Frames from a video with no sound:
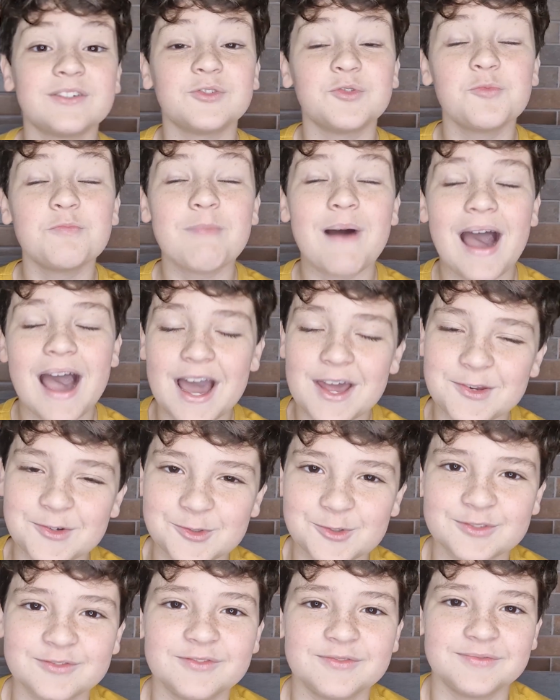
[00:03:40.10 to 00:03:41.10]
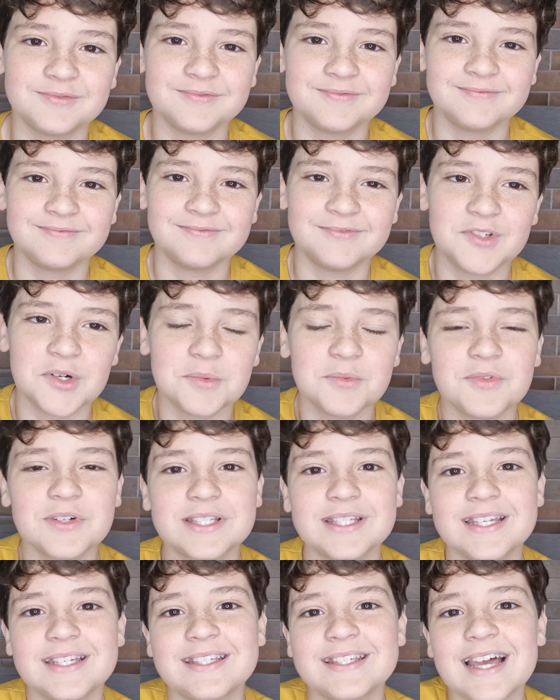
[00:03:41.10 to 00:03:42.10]
O Mario, como
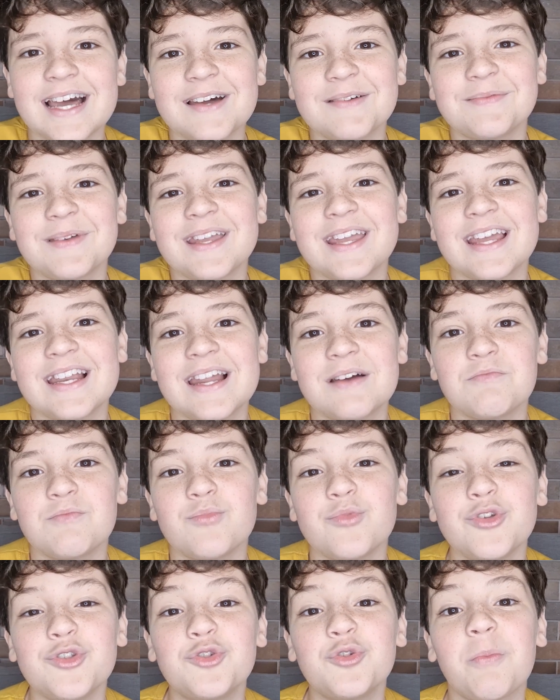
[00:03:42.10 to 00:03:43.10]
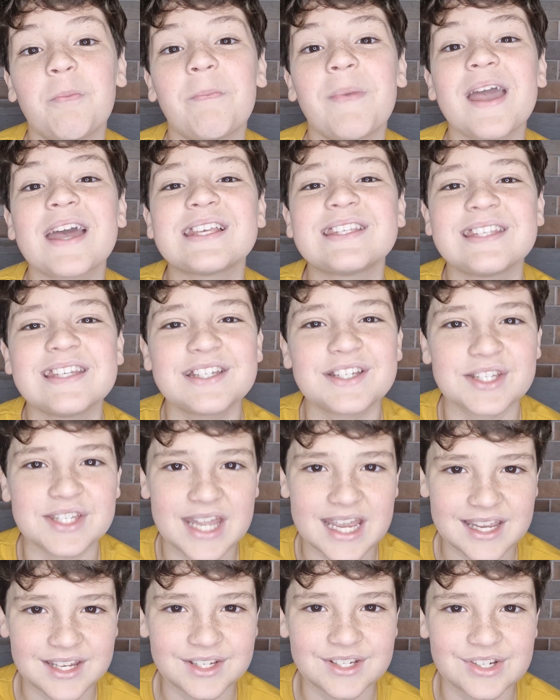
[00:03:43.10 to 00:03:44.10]
vocês sabem, ele é muito
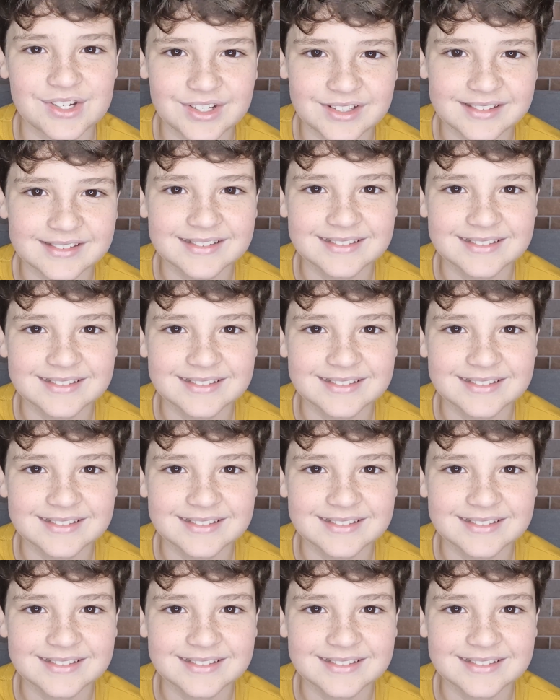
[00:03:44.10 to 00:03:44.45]
persistente.